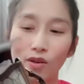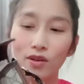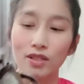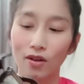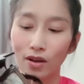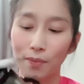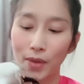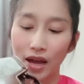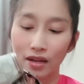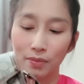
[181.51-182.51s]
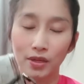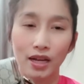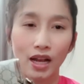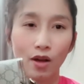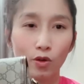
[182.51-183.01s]
ก็สอดเข้าไปเพื่อ
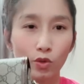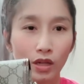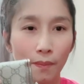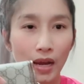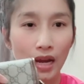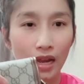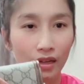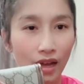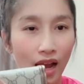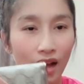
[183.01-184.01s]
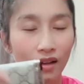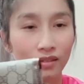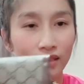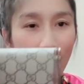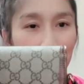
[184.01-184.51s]
ให้เขาดูดกับแม่เหล็กนะคะ คื
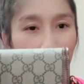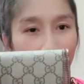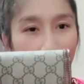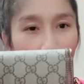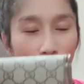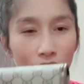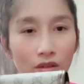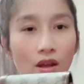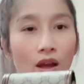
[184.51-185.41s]
อแน่นมากบอกเลย